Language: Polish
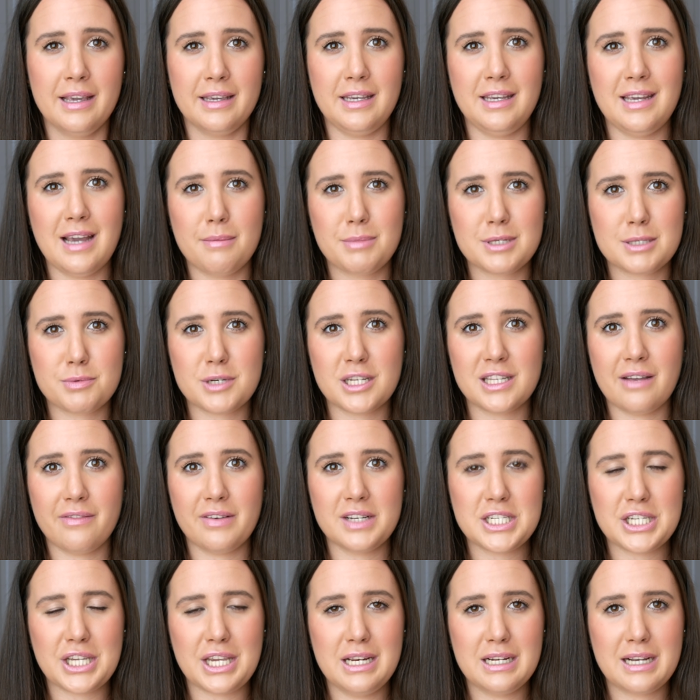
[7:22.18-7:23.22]
i aby
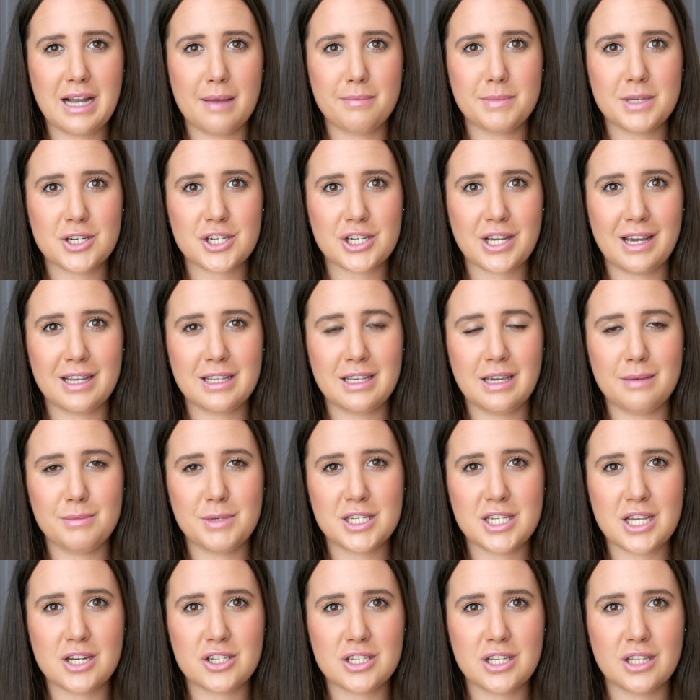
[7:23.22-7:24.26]
sprzedawać kilka mieszkań
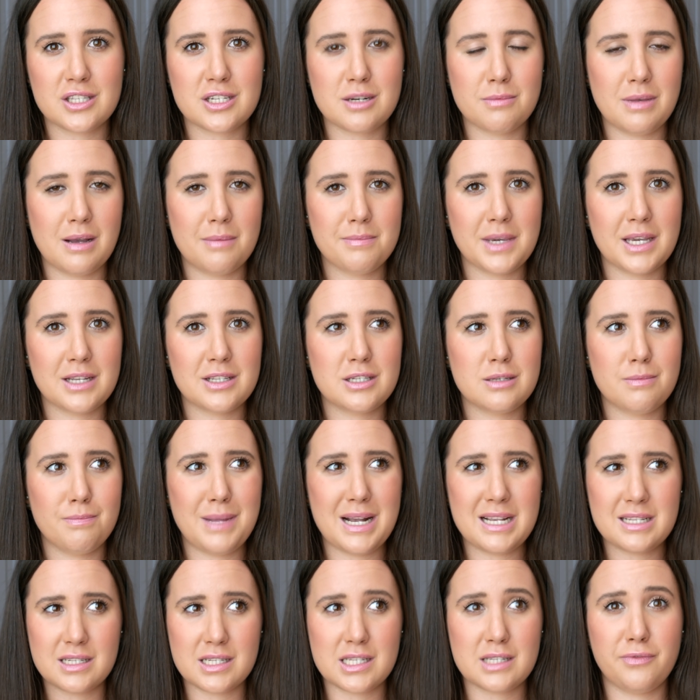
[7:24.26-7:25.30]
miesięcznie trzeba mieć
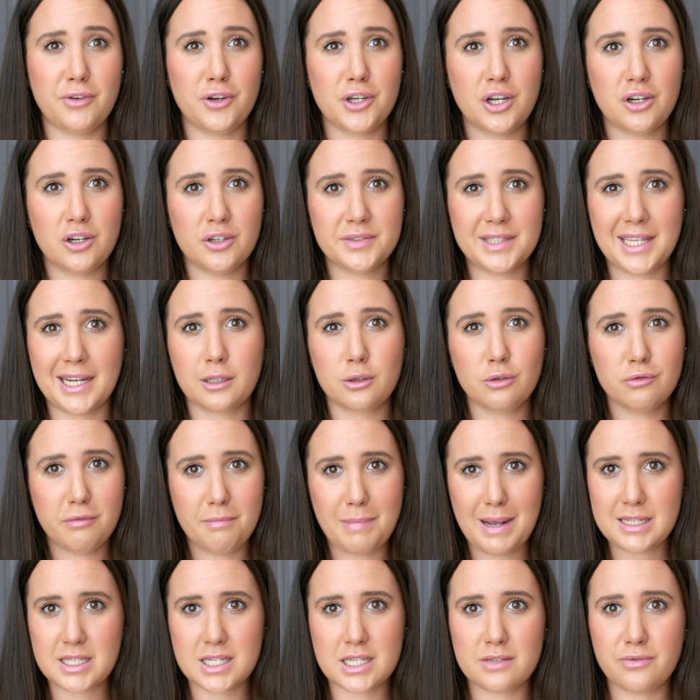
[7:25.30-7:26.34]
bazę swoich kontaktów,
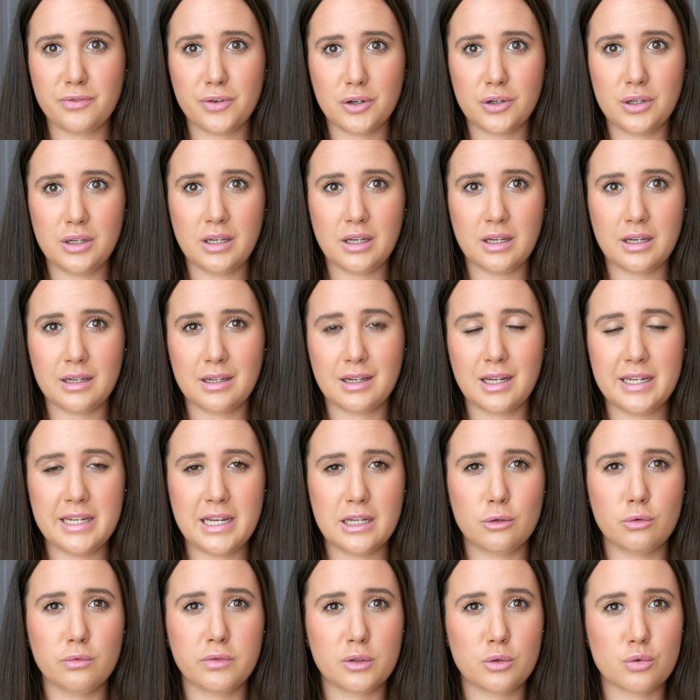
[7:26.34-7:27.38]
bazę swoich
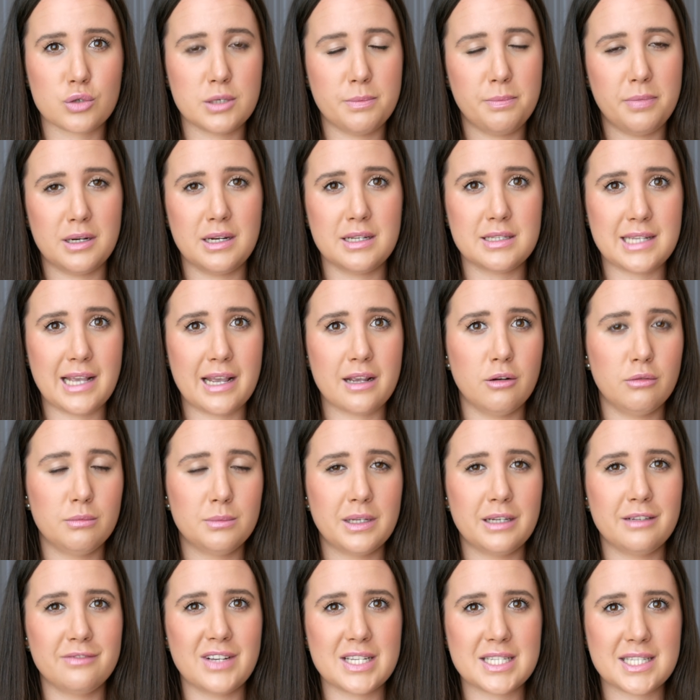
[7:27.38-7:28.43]
klientów, którzy polecają
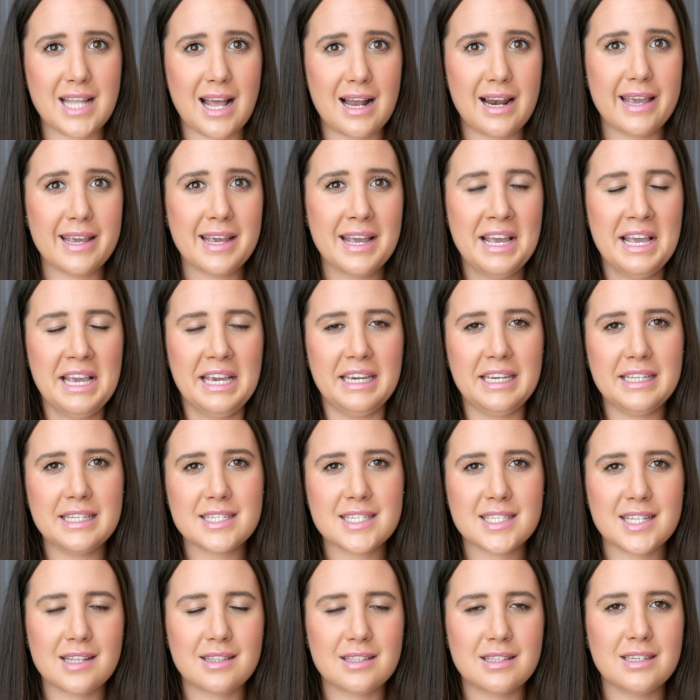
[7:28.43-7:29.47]
Was dalej i
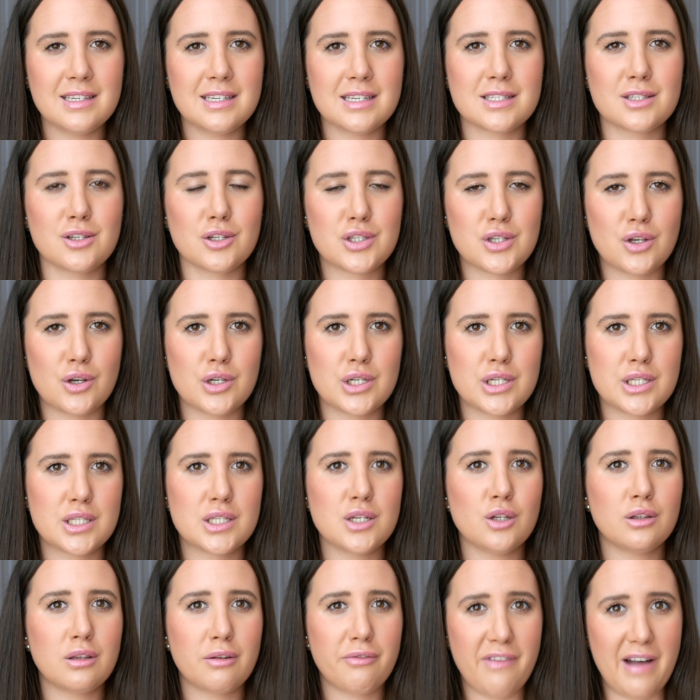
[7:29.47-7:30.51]
niestety jest to coś,
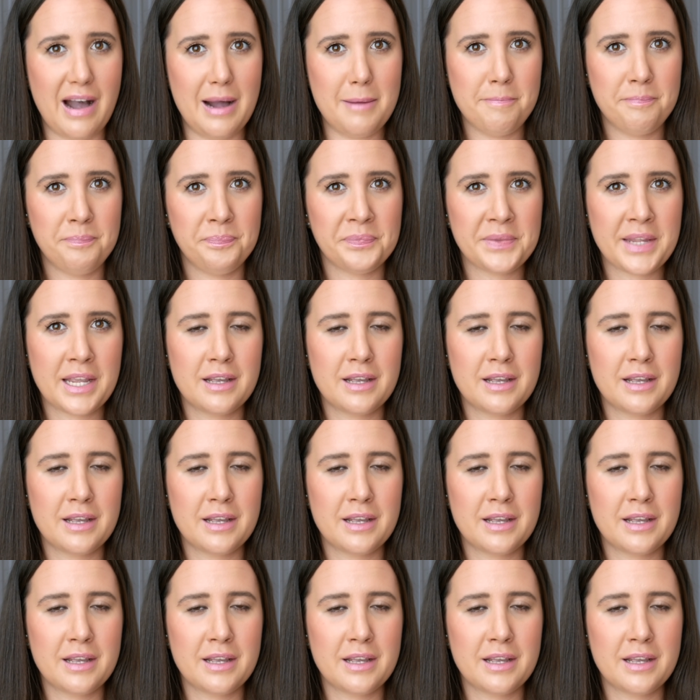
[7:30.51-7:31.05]
co trwa.